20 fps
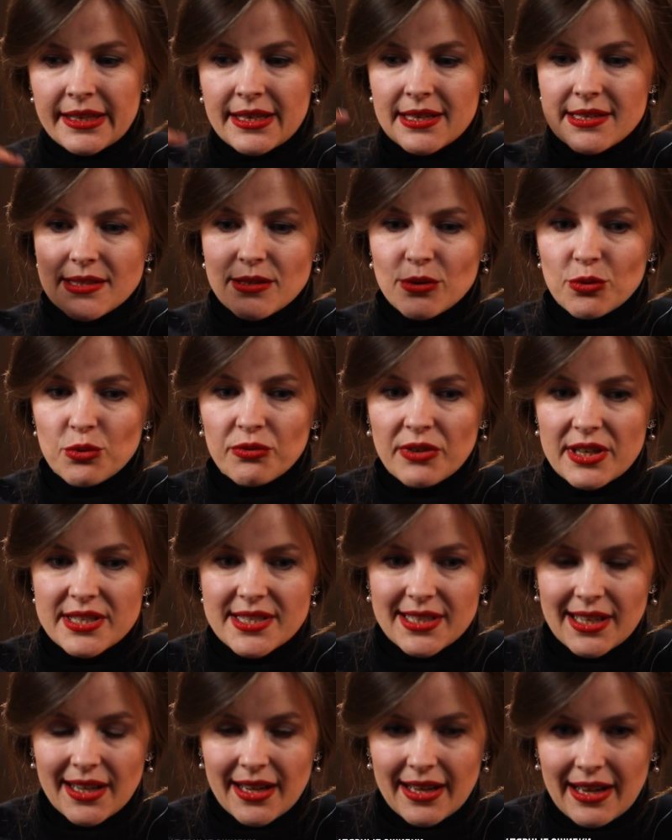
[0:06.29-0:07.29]
Если у вас
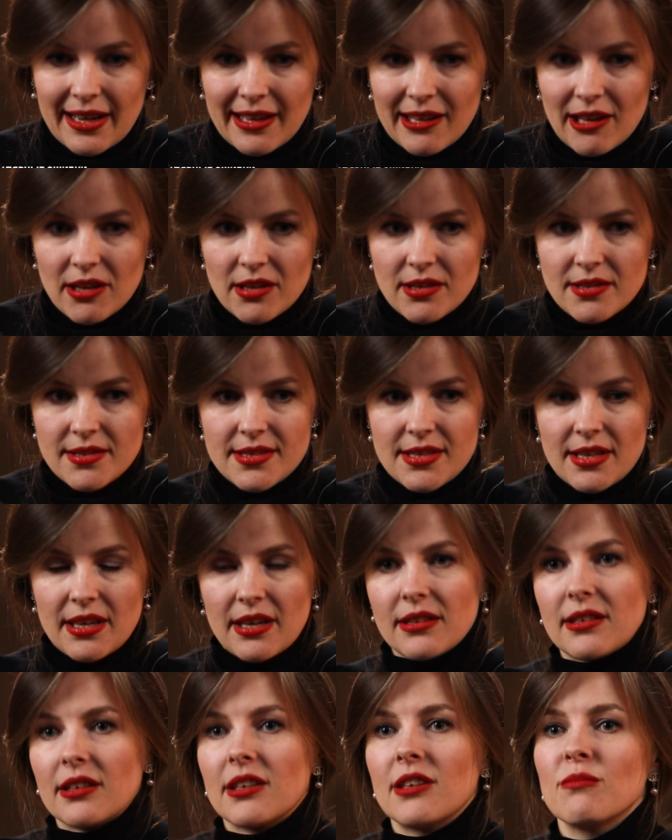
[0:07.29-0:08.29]
такая
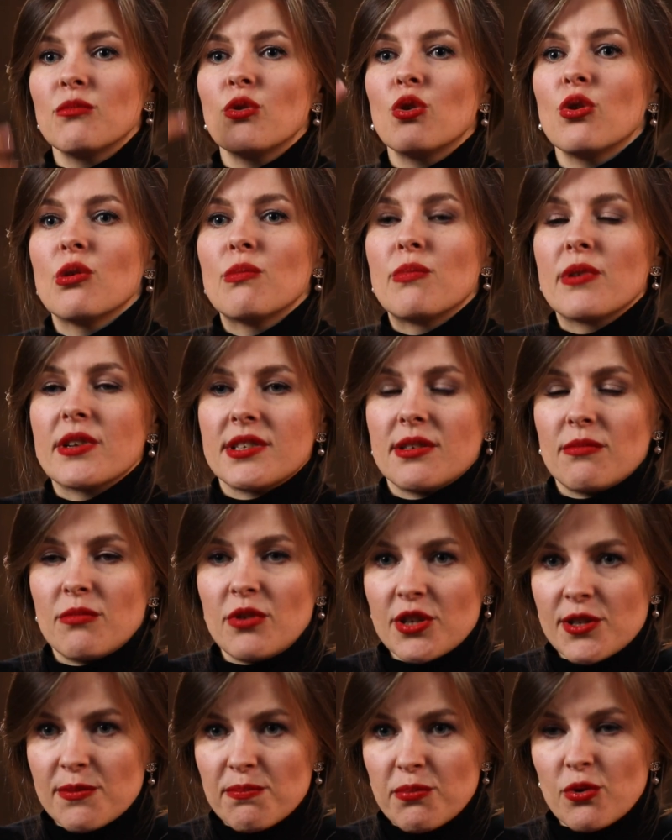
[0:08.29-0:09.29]
идея таким образом
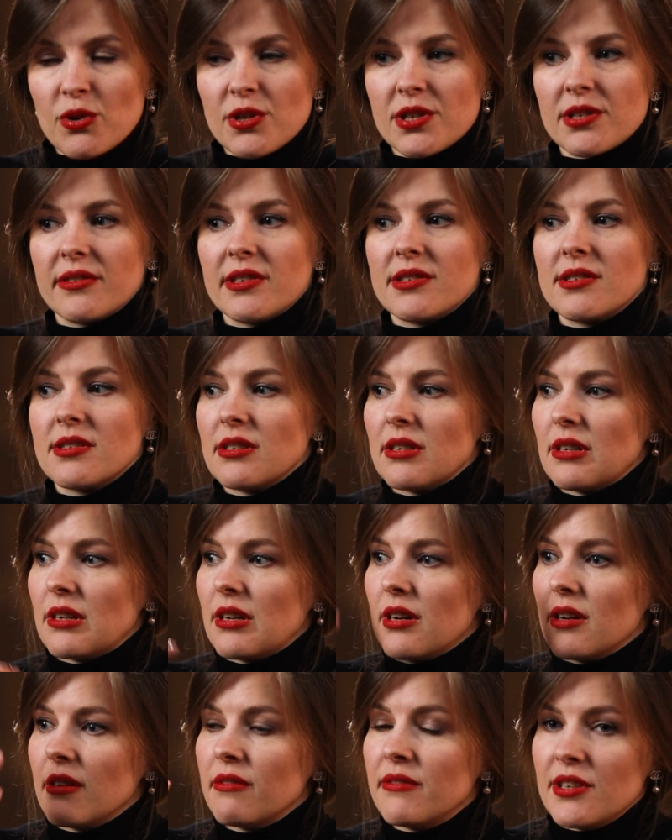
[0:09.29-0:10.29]
использовать
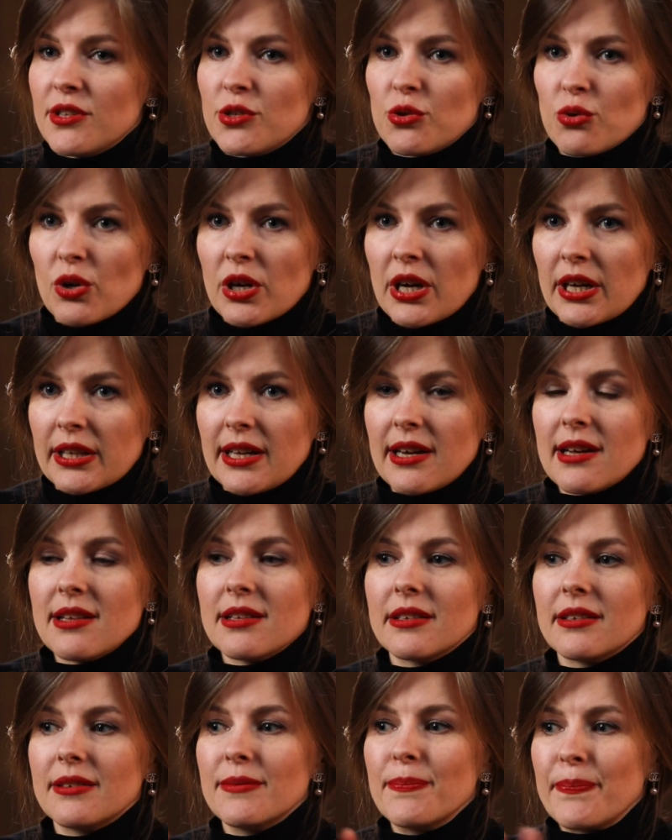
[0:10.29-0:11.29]
э,
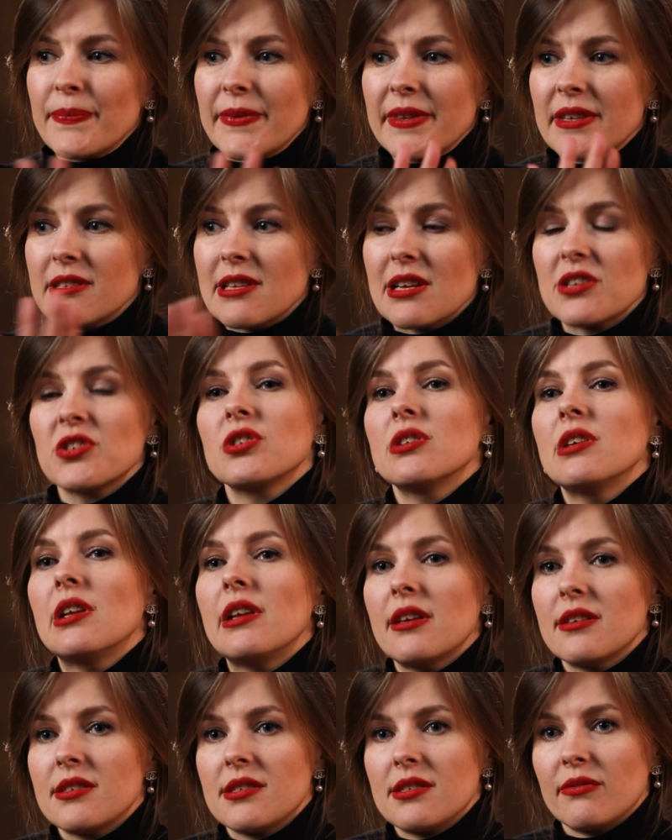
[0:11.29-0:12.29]
видеоканалы, даже не
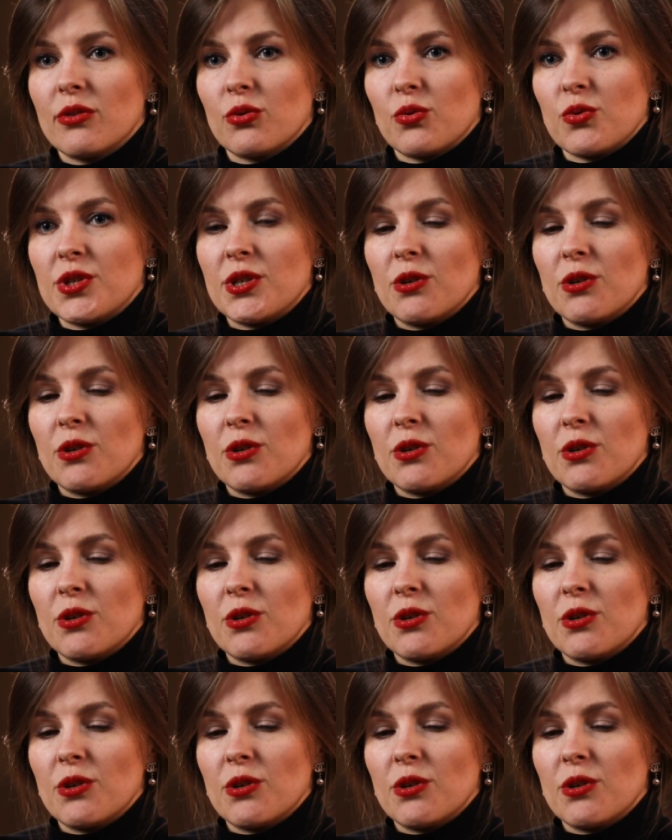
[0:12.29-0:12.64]
лезьте в эту